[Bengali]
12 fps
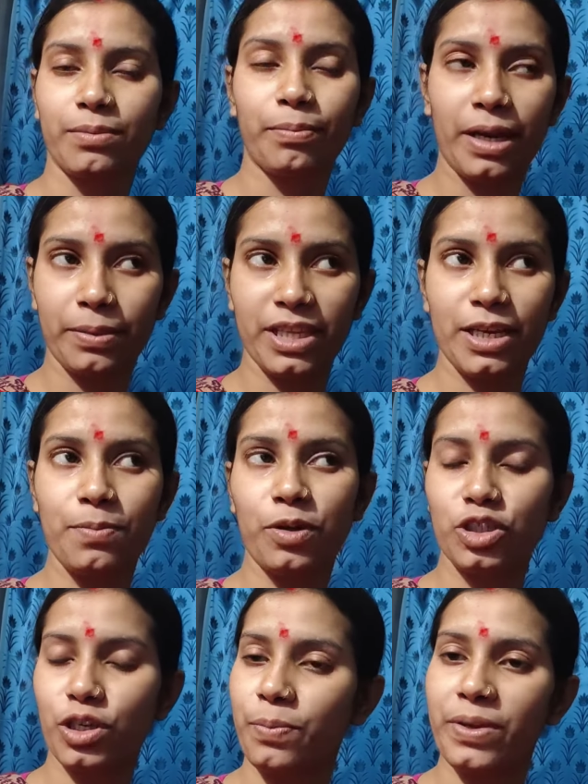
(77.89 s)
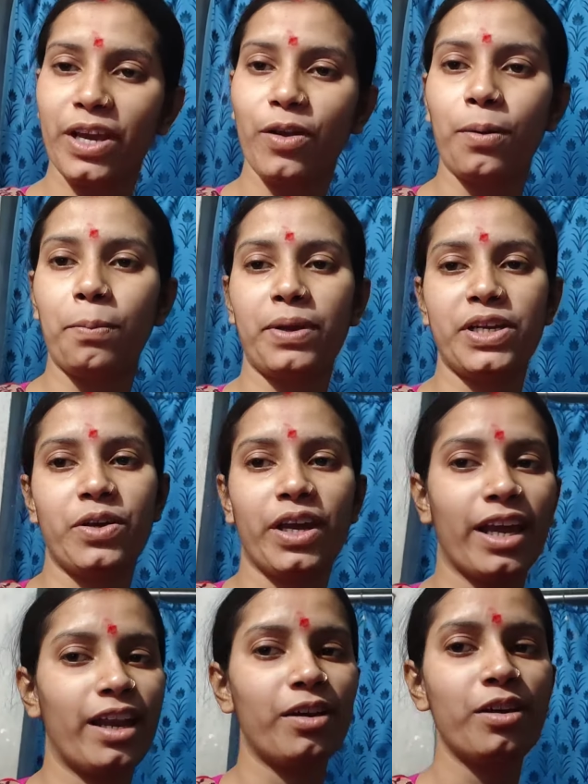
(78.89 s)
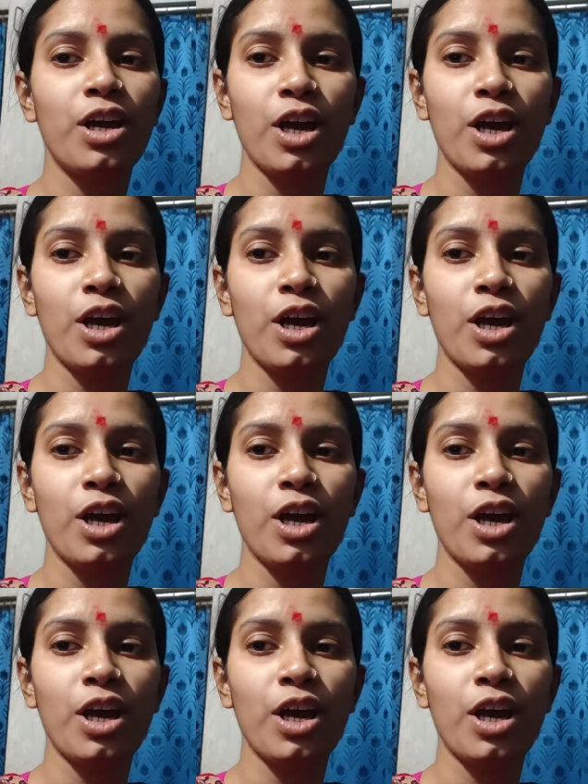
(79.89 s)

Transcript: মানে তিন বছর বিয়ে কমপ্লিট হয়ে গেল